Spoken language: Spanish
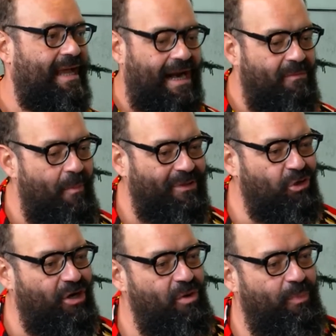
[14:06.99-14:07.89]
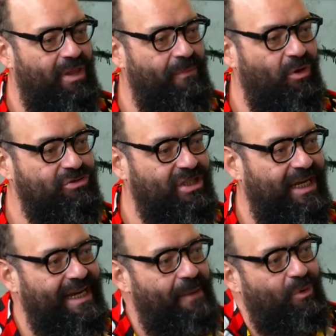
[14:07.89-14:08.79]
llegará un momento que no podamos
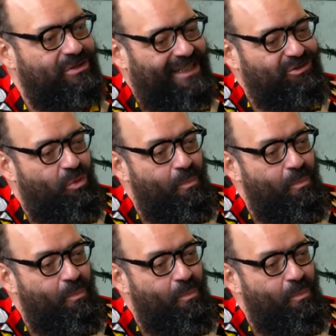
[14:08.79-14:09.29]
seguir aportando